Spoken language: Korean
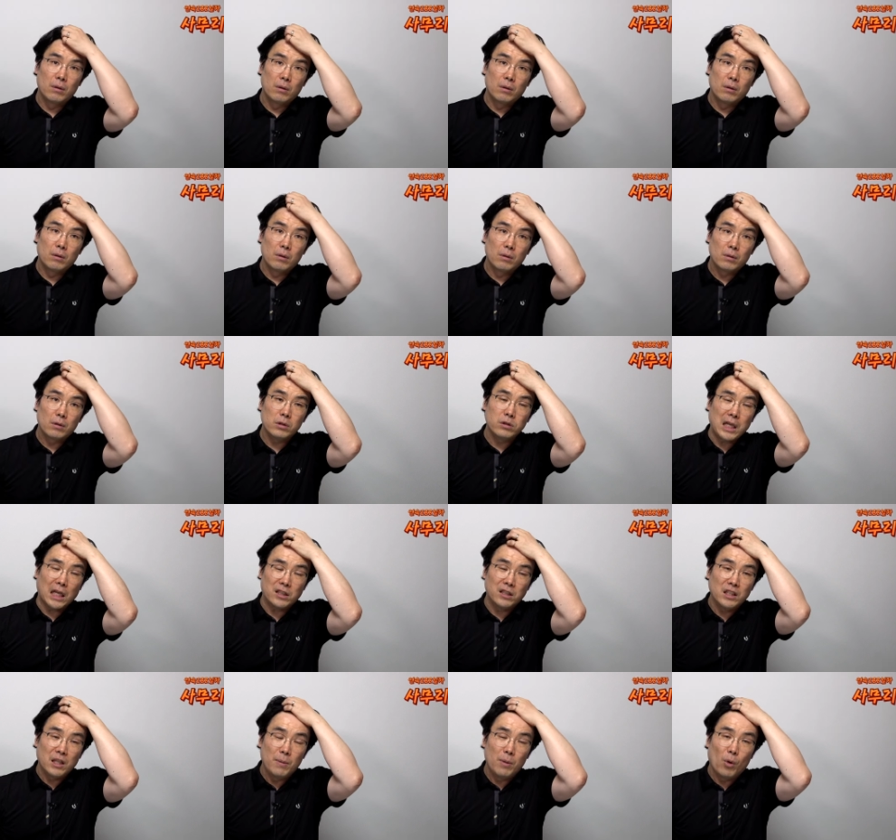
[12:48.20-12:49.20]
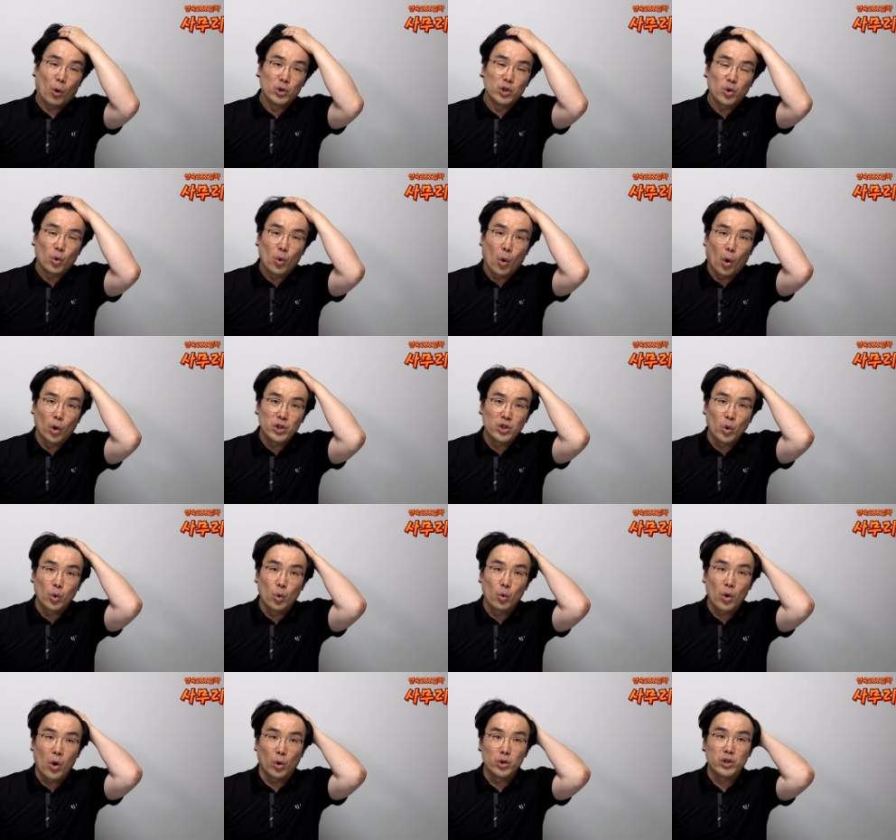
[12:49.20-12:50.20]
그 자신감이 어디서, 어디서 오는
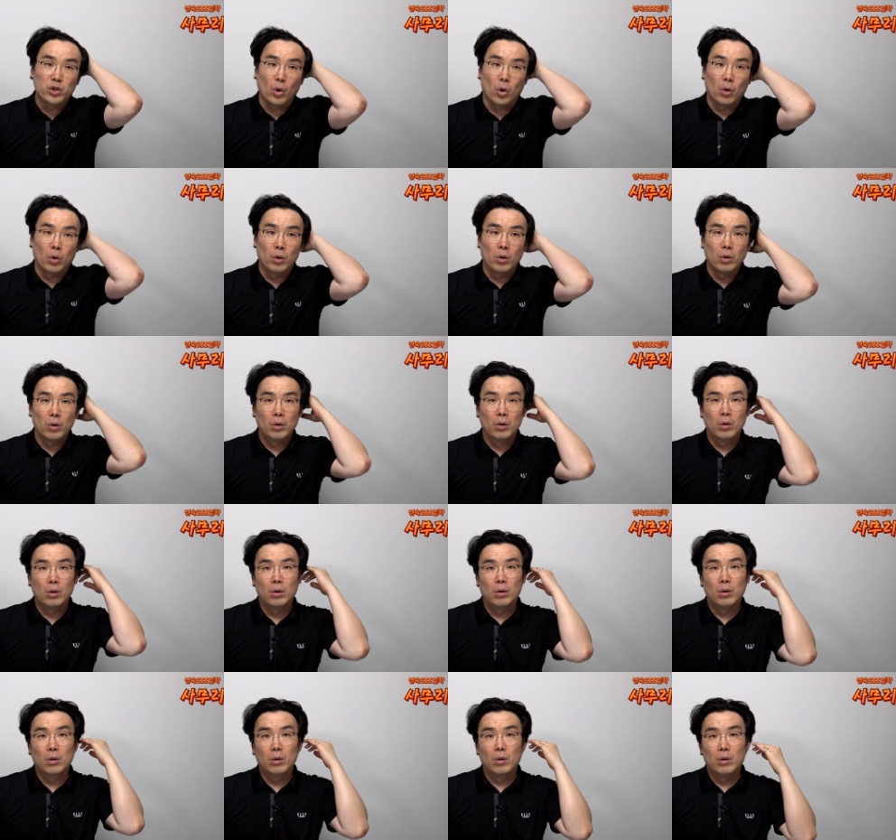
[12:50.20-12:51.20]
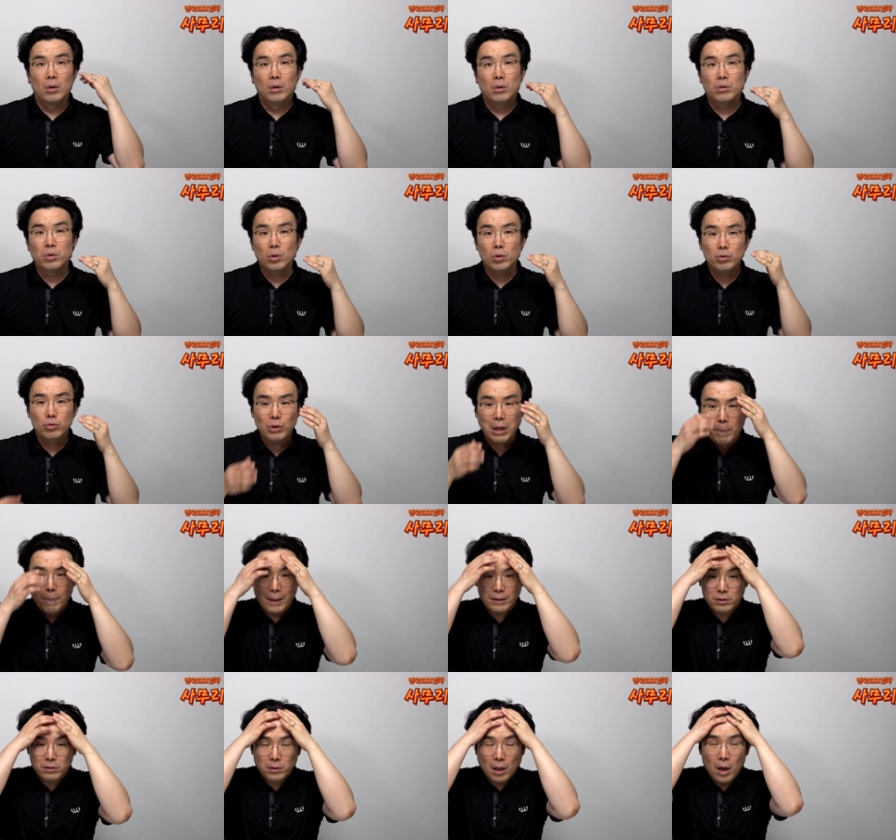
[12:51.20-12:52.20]
거야, 어디서? 그건 딱
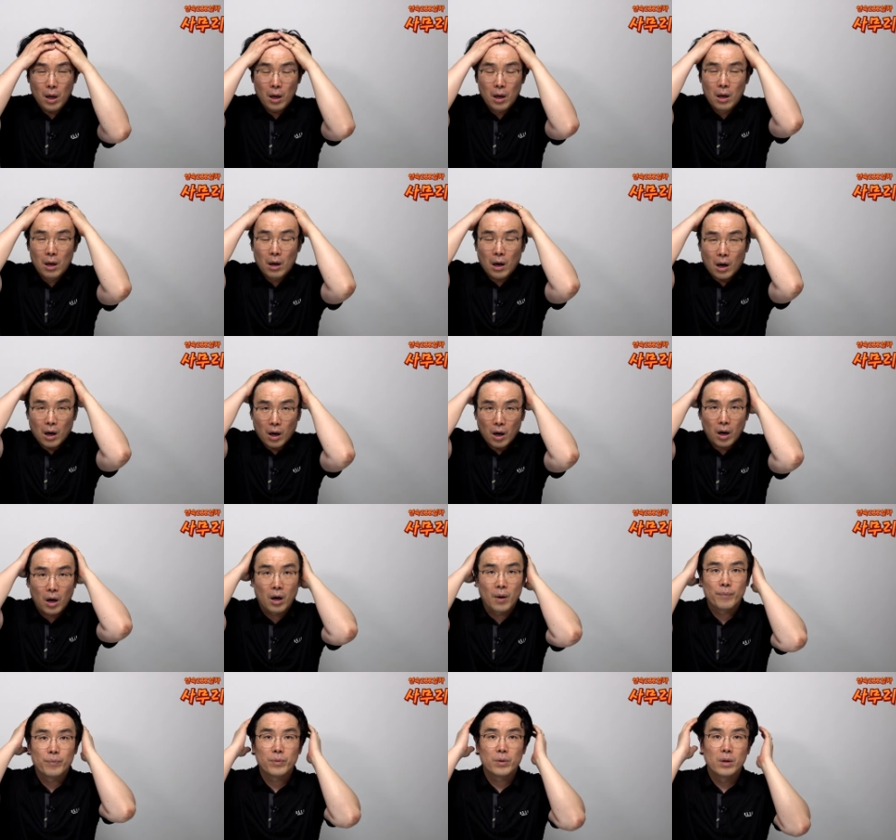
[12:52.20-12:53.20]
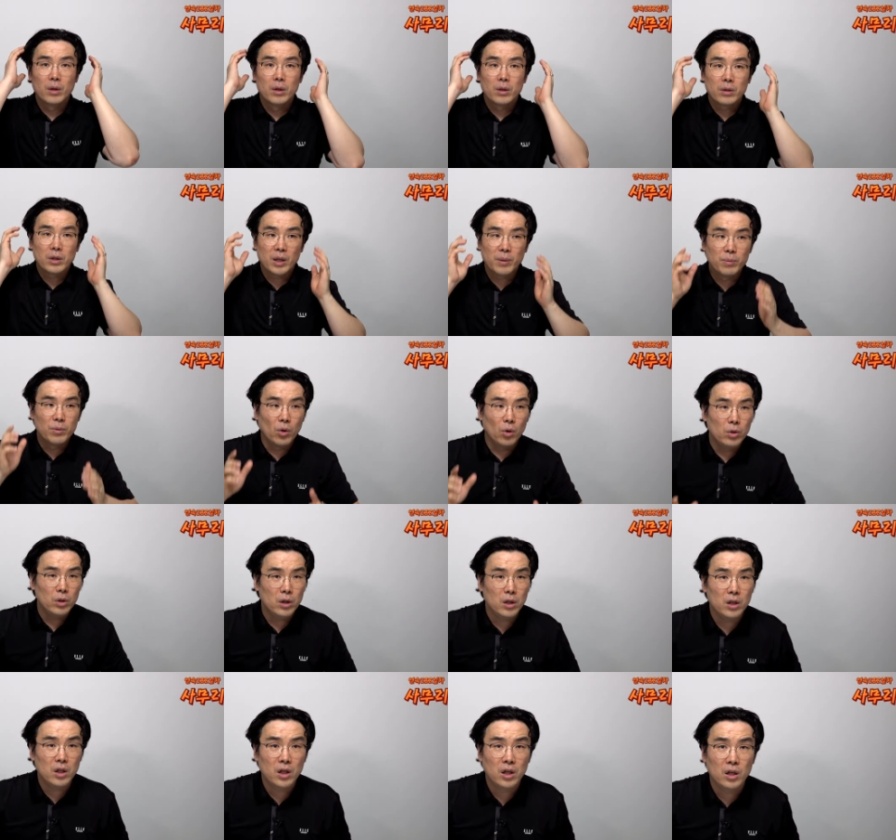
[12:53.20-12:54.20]
봤을 때, 아,
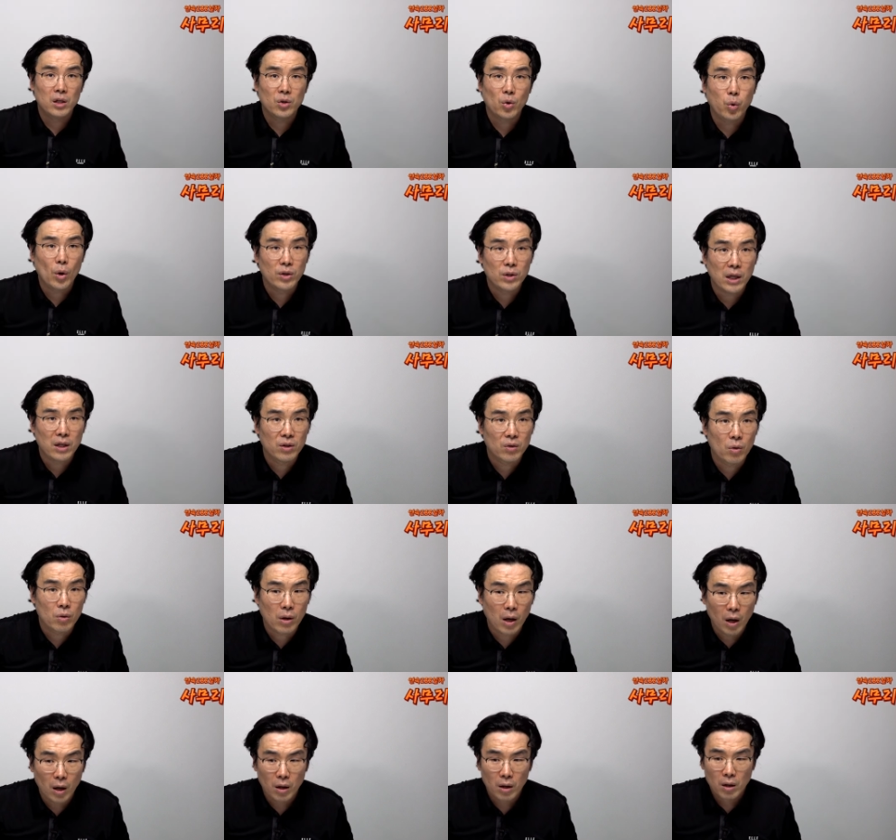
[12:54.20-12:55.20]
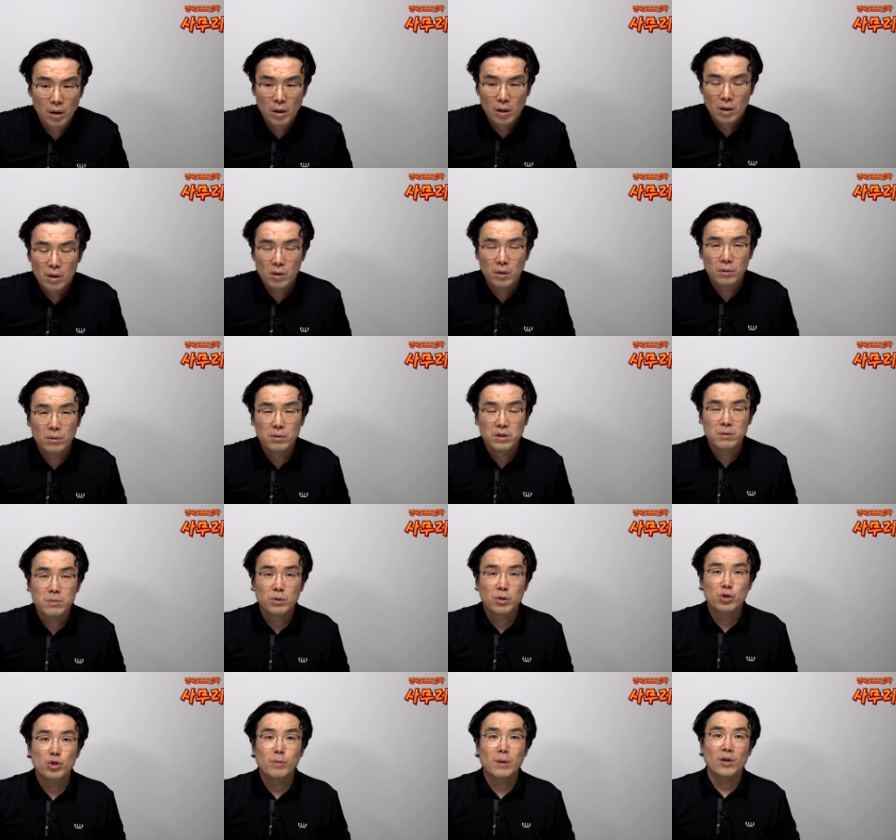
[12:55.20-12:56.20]
김건희 통해서 하는 건가? 이런 의심이 들
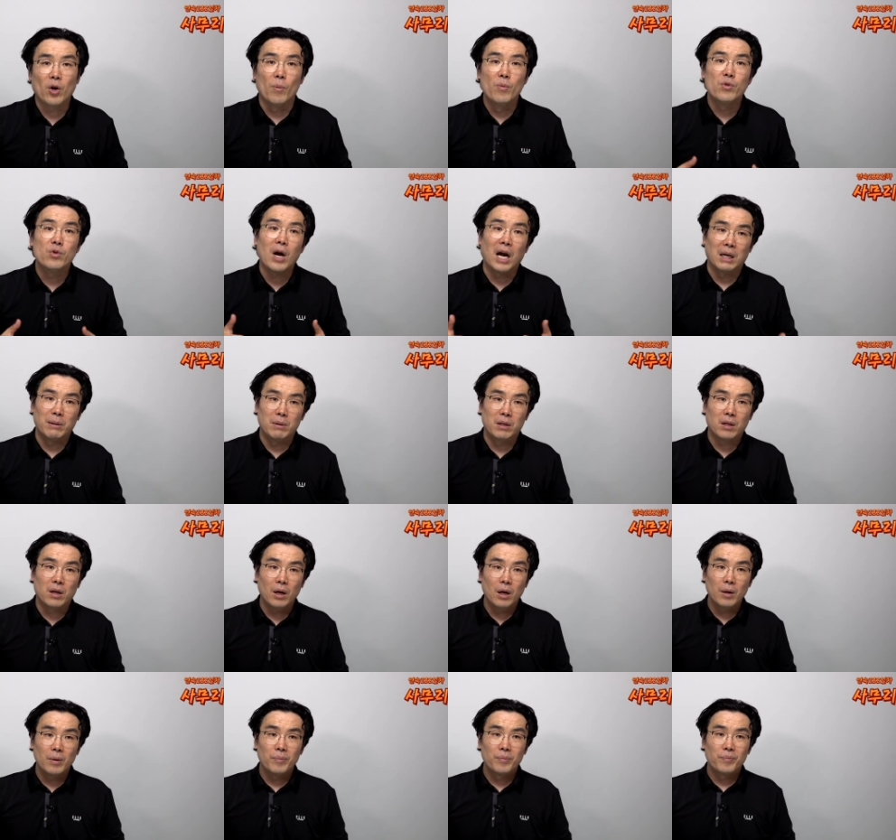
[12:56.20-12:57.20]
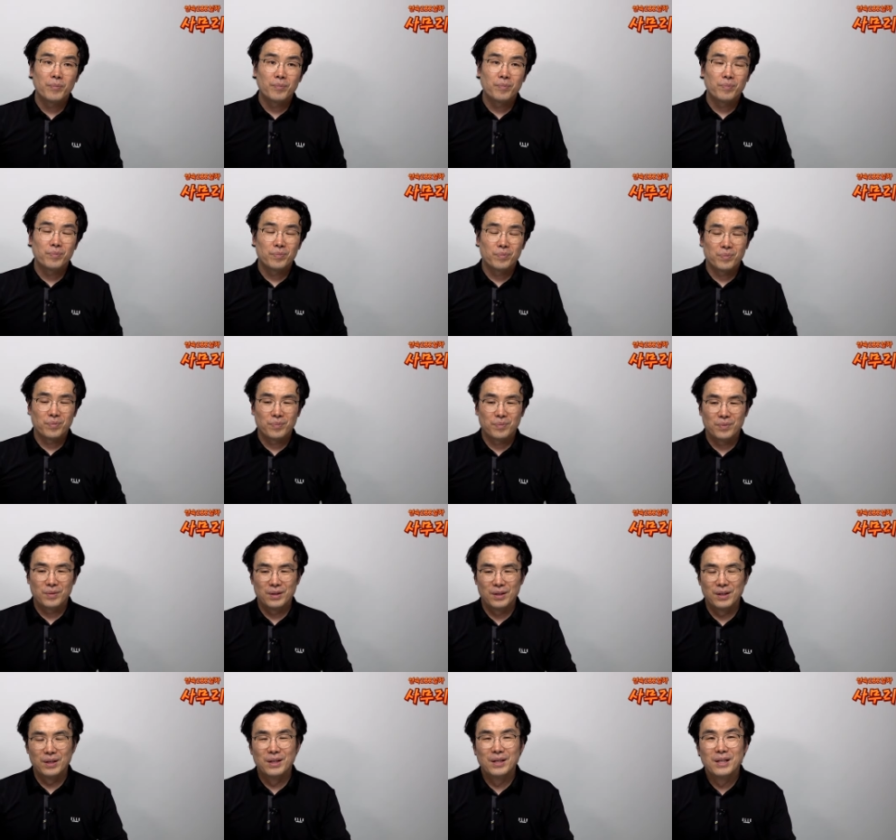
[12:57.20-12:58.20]
수밖에 없는 거 아닙니까?
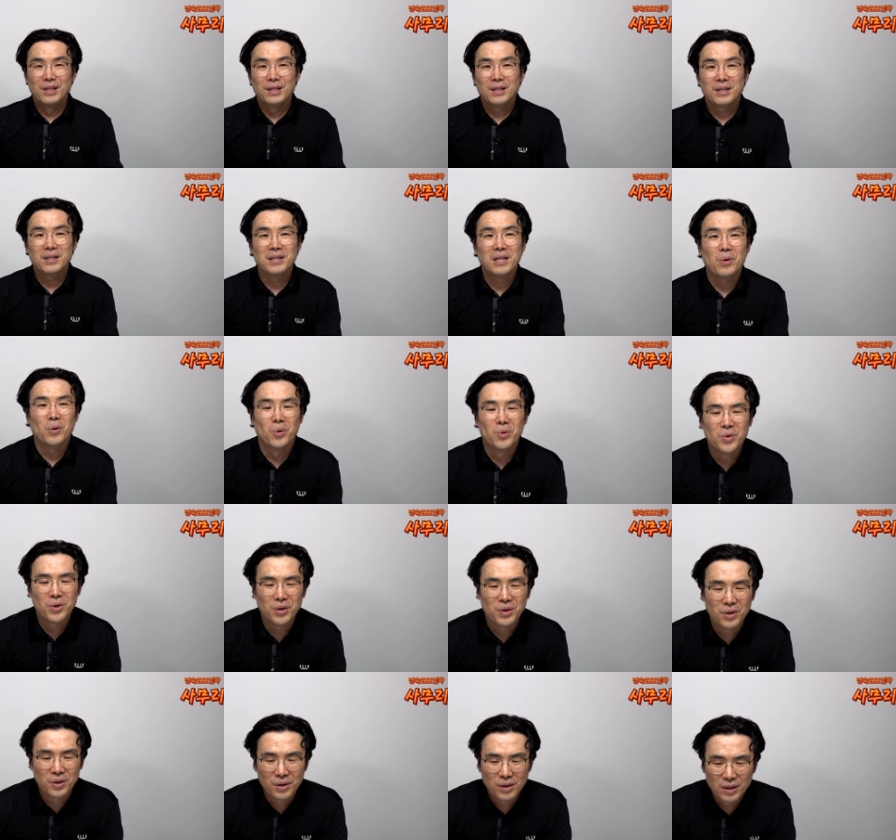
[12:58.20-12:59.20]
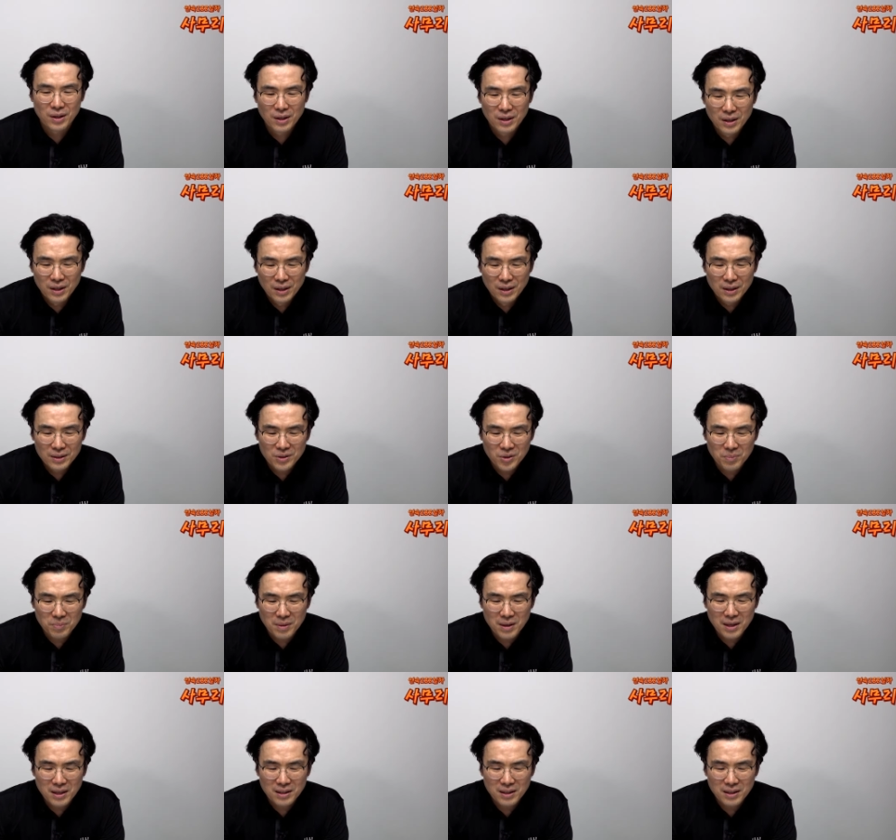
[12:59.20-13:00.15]
근데 오늘 정말